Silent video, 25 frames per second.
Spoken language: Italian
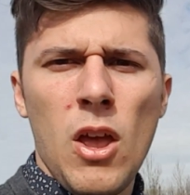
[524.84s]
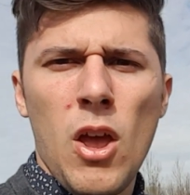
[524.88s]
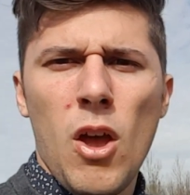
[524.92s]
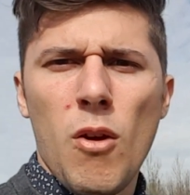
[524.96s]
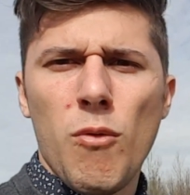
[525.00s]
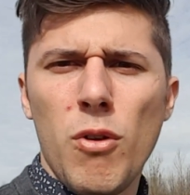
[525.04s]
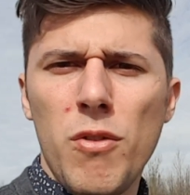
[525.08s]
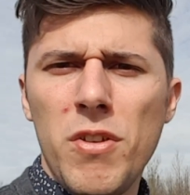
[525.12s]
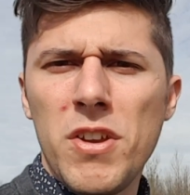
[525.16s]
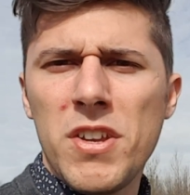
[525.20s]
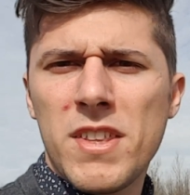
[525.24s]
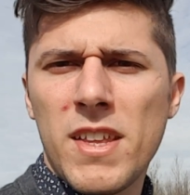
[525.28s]

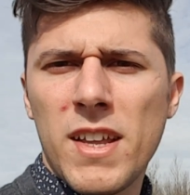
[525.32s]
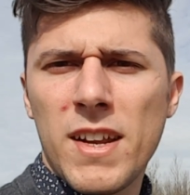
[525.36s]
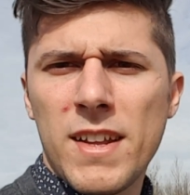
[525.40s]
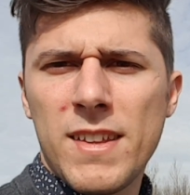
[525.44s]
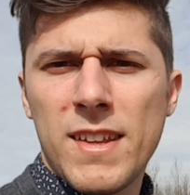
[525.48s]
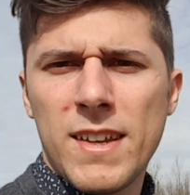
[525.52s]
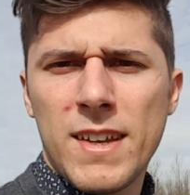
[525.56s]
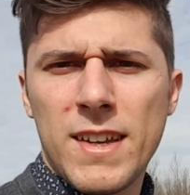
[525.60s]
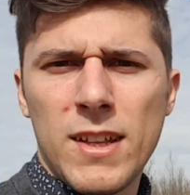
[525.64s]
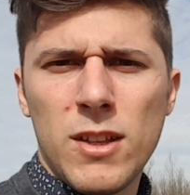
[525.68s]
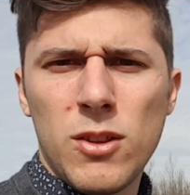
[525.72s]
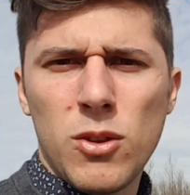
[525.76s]
Voi vi
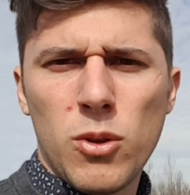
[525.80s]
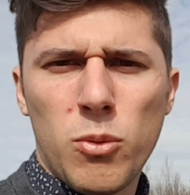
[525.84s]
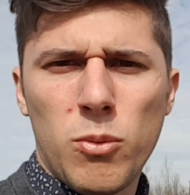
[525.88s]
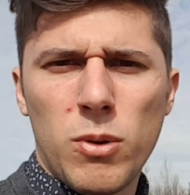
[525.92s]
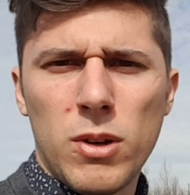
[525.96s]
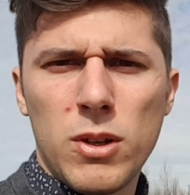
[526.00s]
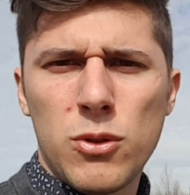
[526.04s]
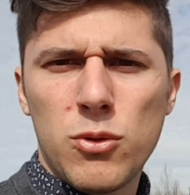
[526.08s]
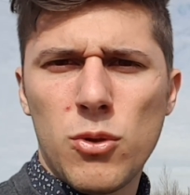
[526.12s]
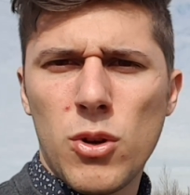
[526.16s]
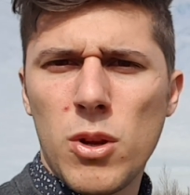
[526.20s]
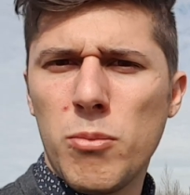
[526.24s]
starete chiedendo
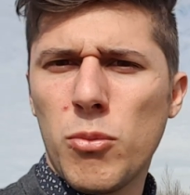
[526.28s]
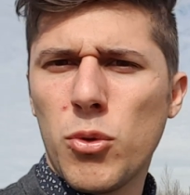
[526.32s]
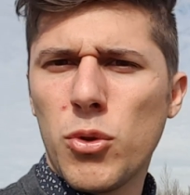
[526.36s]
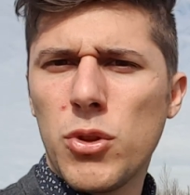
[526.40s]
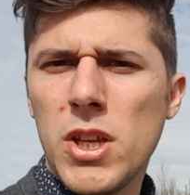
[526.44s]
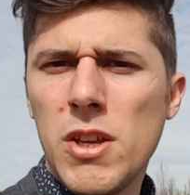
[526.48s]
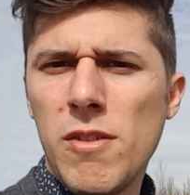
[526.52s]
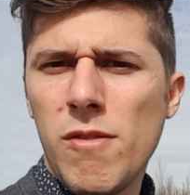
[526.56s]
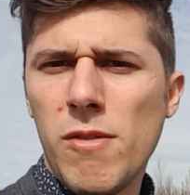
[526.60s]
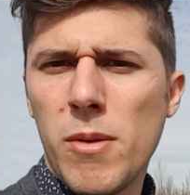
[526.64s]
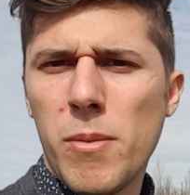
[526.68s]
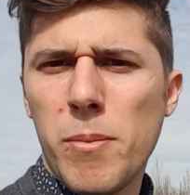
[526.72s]
quali sono i
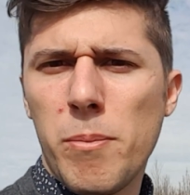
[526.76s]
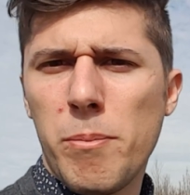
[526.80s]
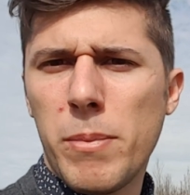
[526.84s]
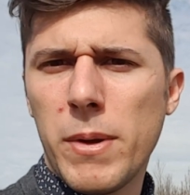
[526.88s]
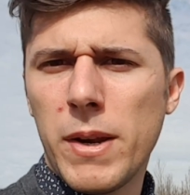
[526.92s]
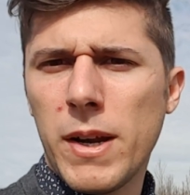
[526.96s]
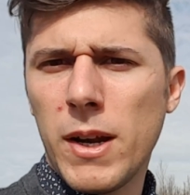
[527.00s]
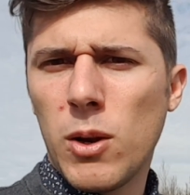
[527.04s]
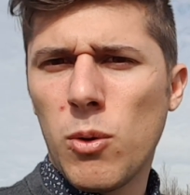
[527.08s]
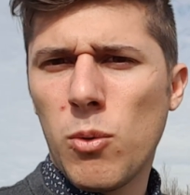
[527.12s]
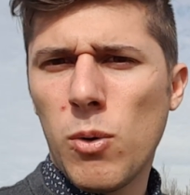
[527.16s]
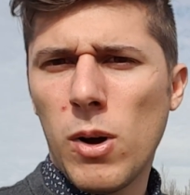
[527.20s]
motivi
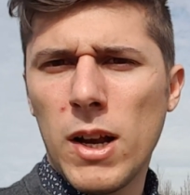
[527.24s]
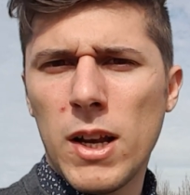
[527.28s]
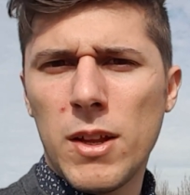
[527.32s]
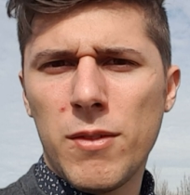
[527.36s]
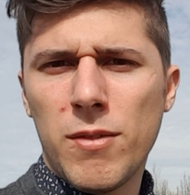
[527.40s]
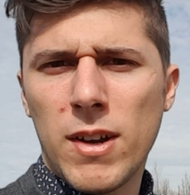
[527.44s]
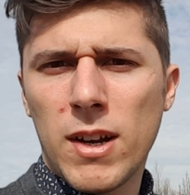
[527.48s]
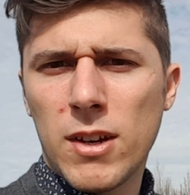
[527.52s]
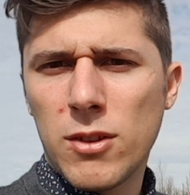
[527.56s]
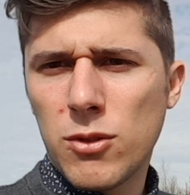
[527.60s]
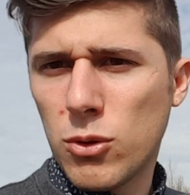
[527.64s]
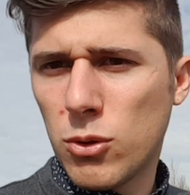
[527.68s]
per il quale
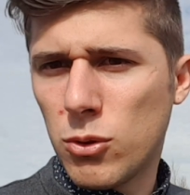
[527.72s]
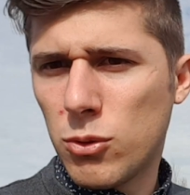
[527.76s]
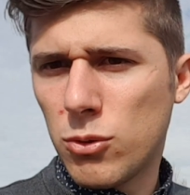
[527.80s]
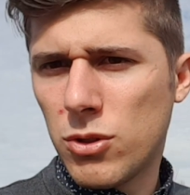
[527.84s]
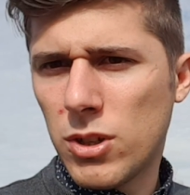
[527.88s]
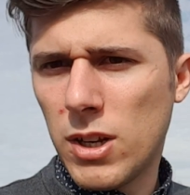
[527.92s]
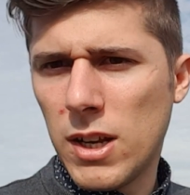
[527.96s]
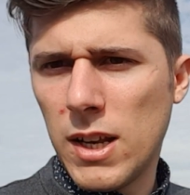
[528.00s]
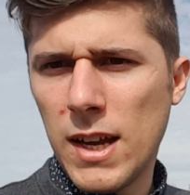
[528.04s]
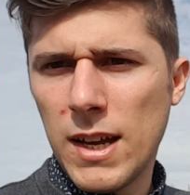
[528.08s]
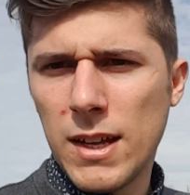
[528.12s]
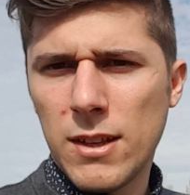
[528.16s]
ve la sto
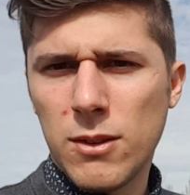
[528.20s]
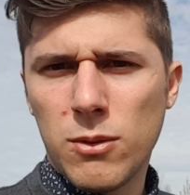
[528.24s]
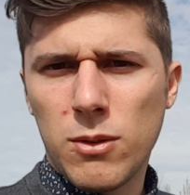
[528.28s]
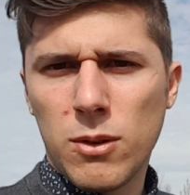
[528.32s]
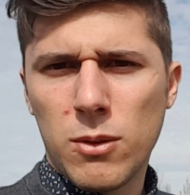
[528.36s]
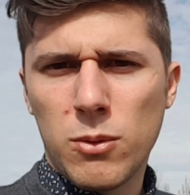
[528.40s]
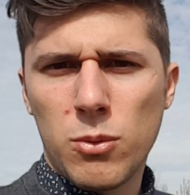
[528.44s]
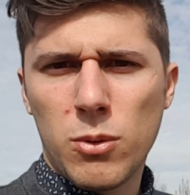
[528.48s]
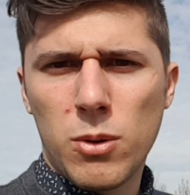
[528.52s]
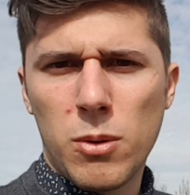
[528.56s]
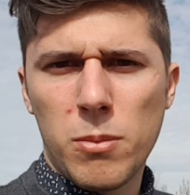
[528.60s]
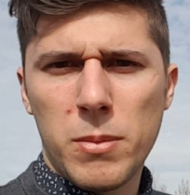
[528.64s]
consigliando
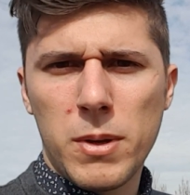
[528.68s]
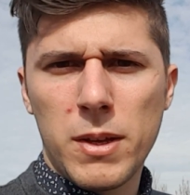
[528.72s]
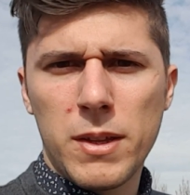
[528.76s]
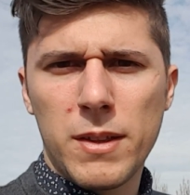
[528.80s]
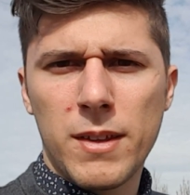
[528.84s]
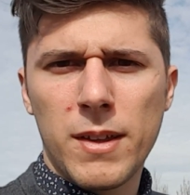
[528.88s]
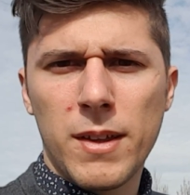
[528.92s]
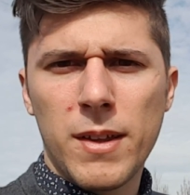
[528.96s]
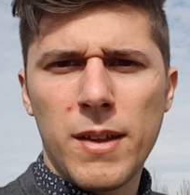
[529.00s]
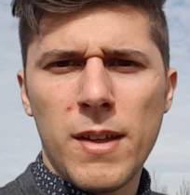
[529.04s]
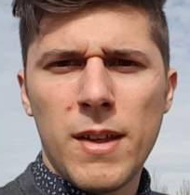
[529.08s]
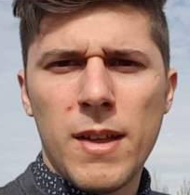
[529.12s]

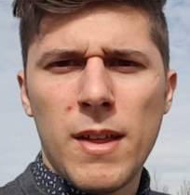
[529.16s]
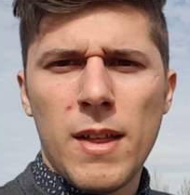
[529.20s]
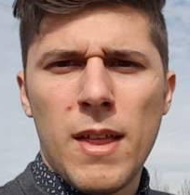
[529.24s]
naturalmente.